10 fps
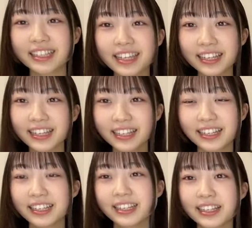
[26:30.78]

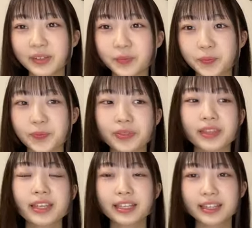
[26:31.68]
イエーイ
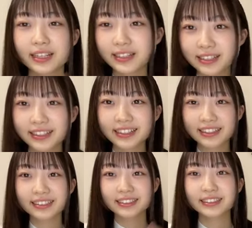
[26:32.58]
やった
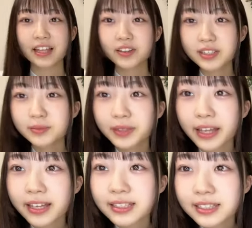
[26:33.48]
楽しみ
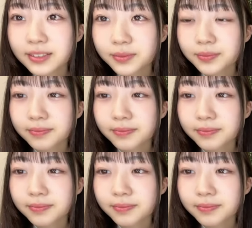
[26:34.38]
です